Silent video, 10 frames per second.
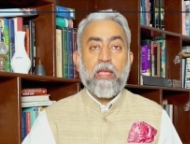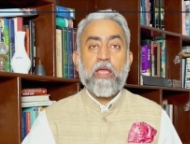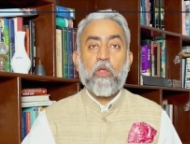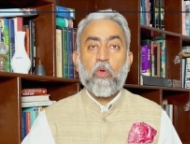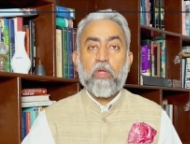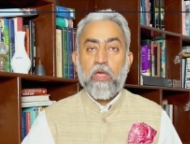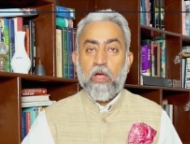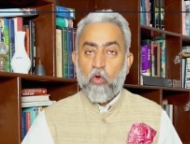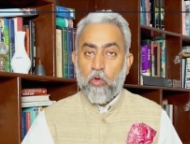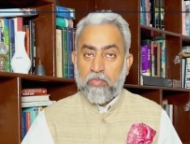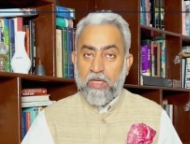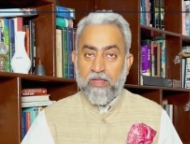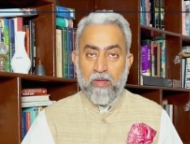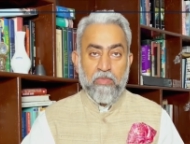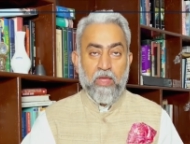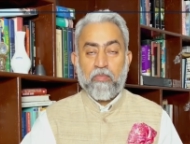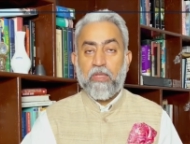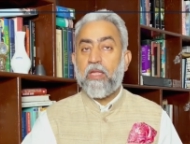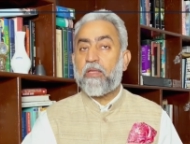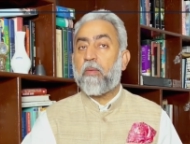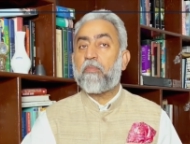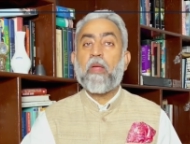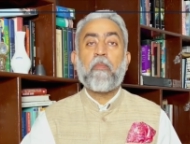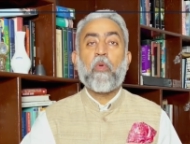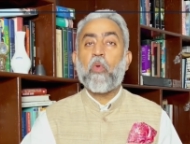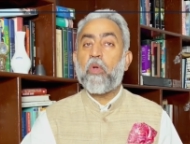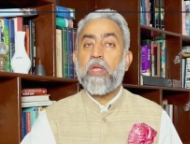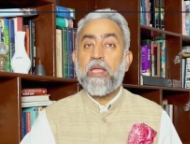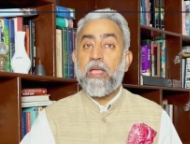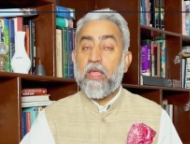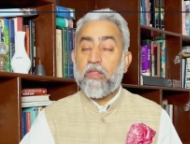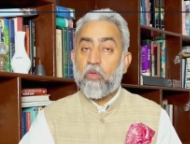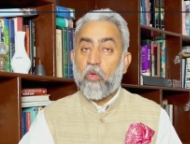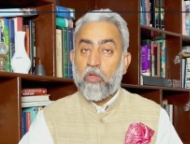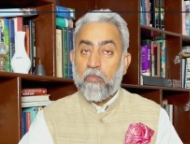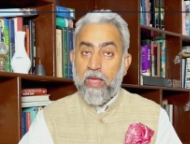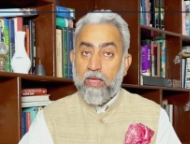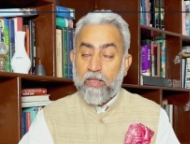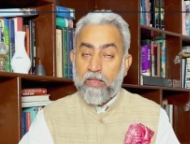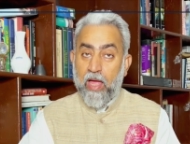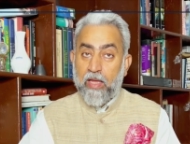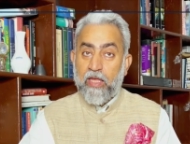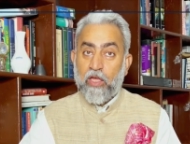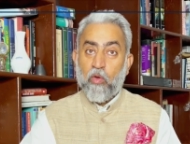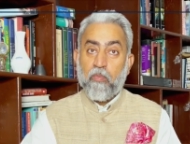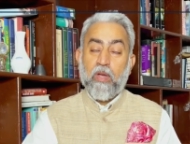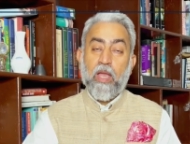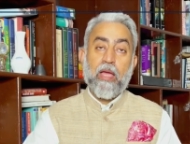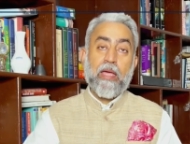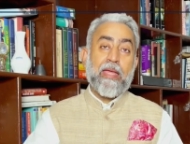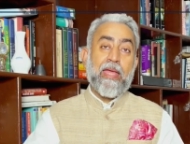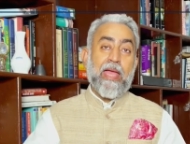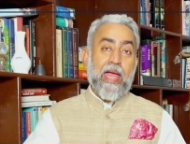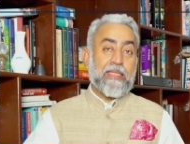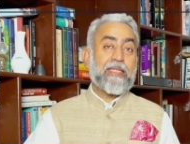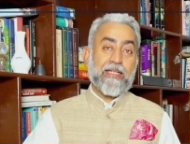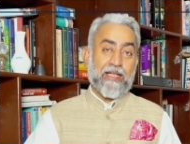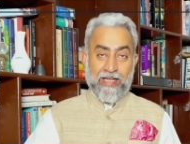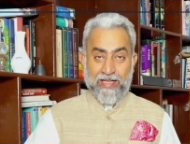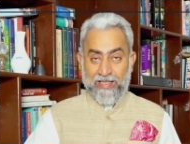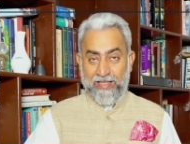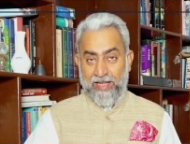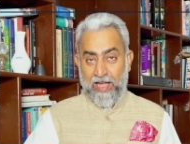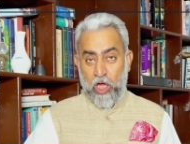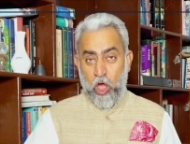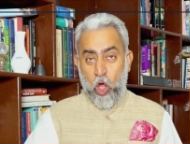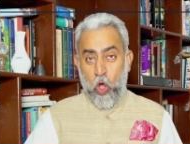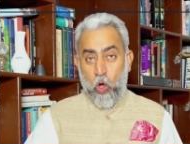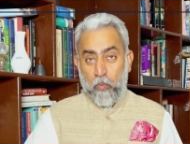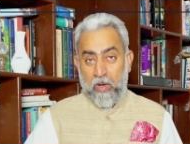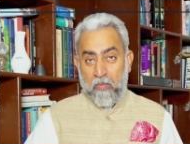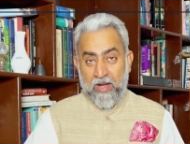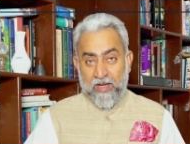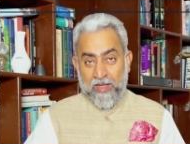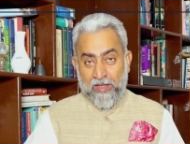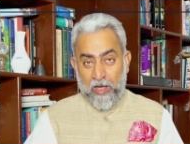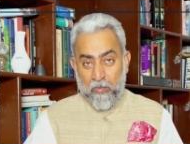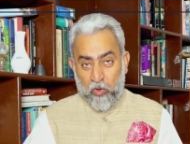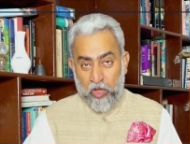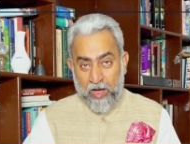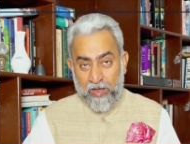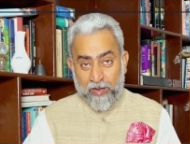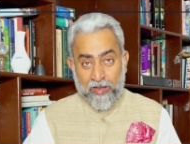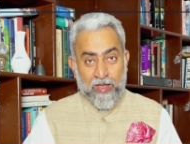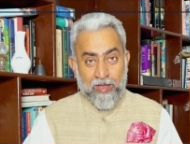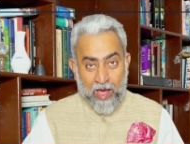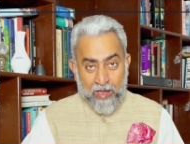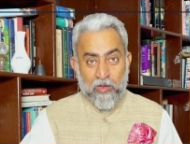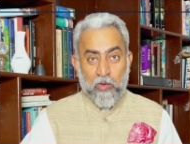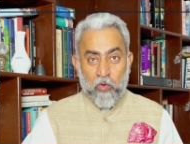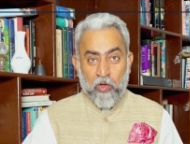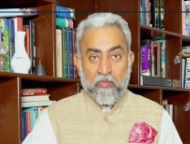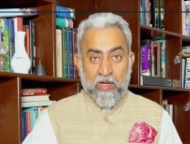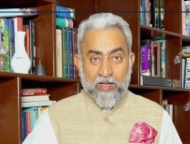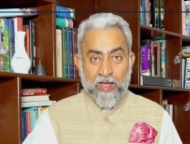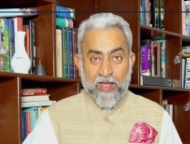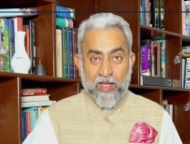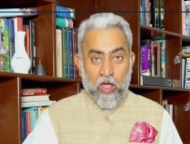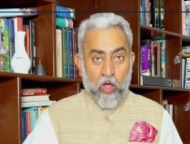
लेकिन उनकी हुकूमतें जब जब थी तब तब उन्होंने रियासत को तबाही के दहाने के ऊपर लाकर ऐसे खड़ा कर दिया और फिर मरकज़ की मुदाखलत की जायज़ ज़रूरत बन गई